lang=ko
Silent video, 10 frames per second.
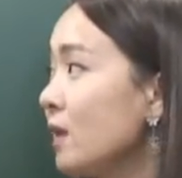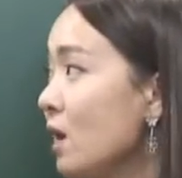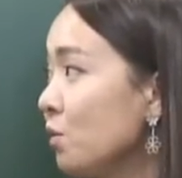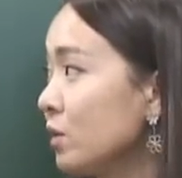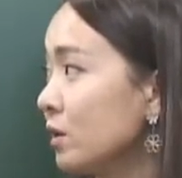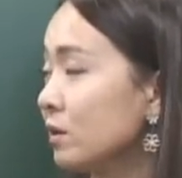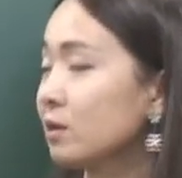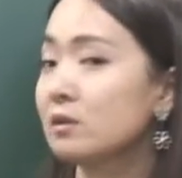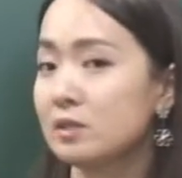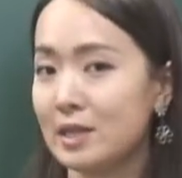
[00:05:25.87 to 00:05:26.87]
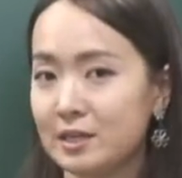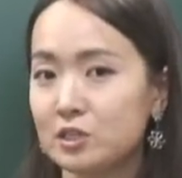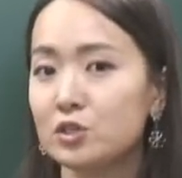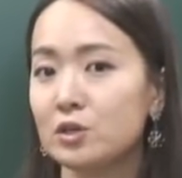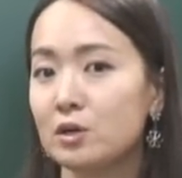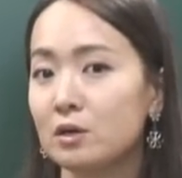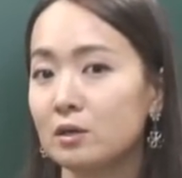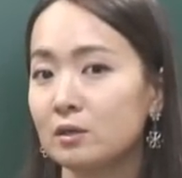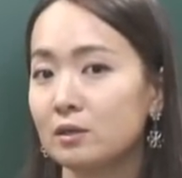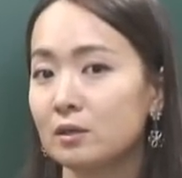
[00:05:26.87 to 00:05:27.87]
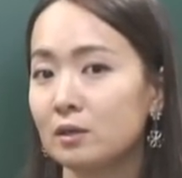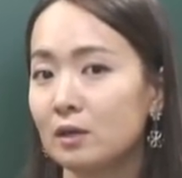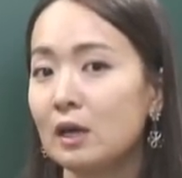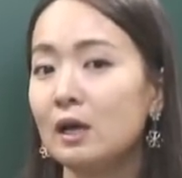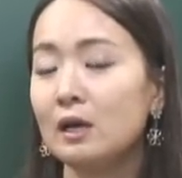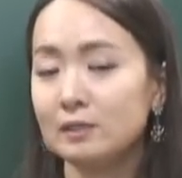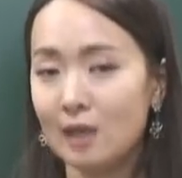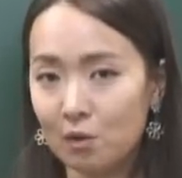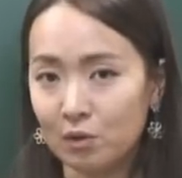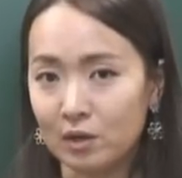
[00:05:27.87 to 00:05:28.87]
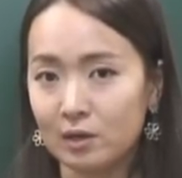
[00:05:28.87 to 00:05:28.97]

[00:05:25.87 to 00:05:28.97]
到了停车 다